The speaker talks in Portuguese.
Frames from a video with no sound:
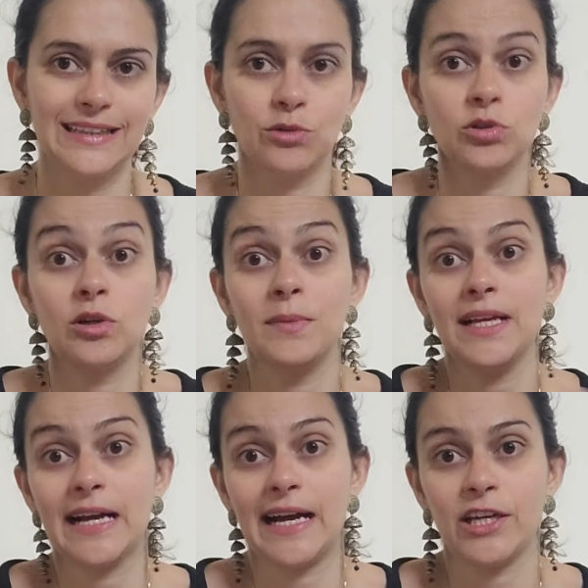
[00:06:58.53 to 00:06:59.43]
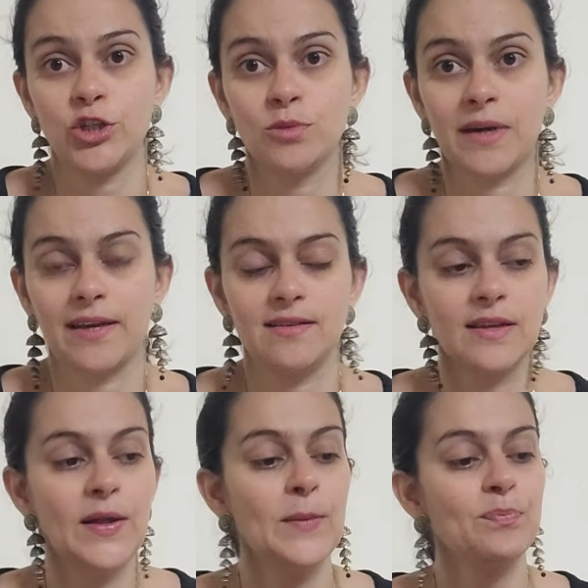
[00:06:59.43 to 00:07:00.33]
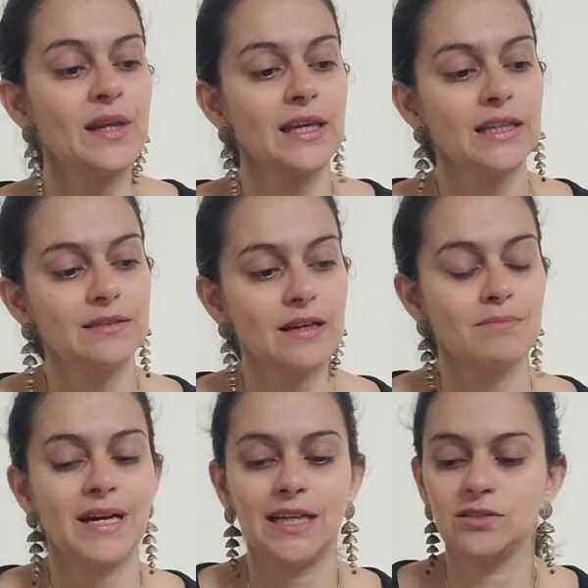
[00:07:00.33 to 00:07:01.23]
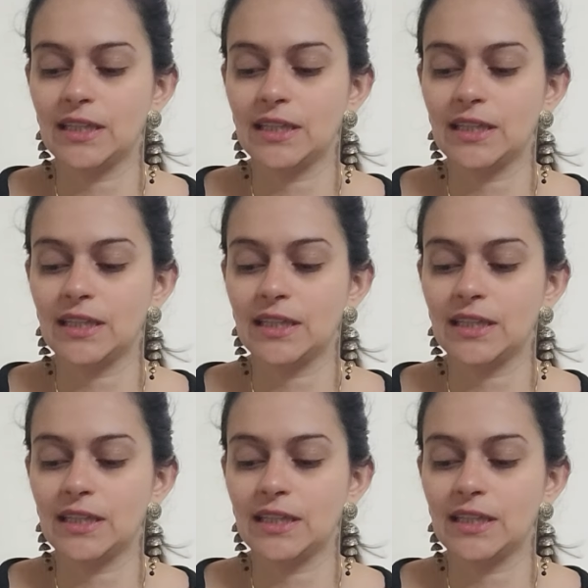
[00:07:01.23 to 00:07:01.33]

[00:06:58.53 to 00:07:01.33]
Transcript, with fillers: Então eu não me encaixo mais naquele trabalho,